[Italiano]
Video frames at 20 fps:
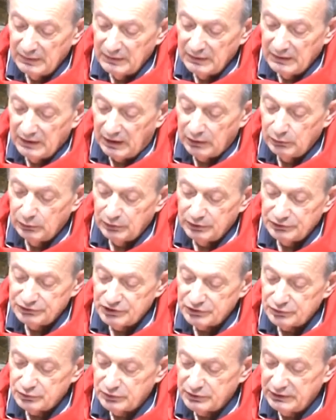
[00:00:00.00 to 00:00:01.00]
Allora
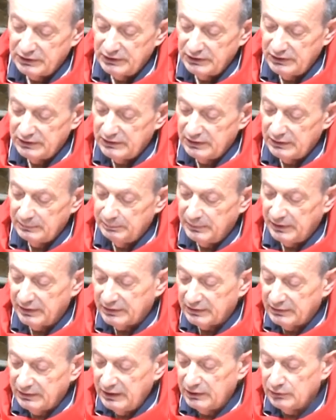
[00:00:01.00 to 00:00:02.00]
Gesù chiede
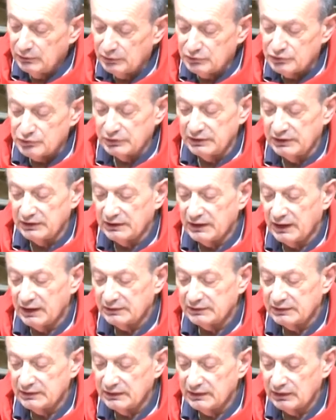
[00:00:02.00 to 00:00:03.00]
perché non
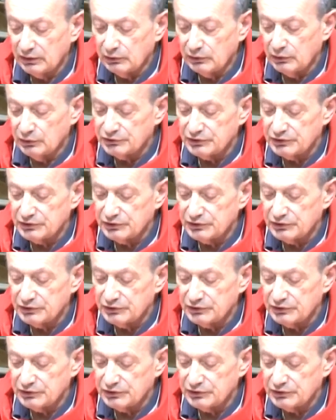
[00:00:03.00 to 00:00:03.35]
giudicate la cosa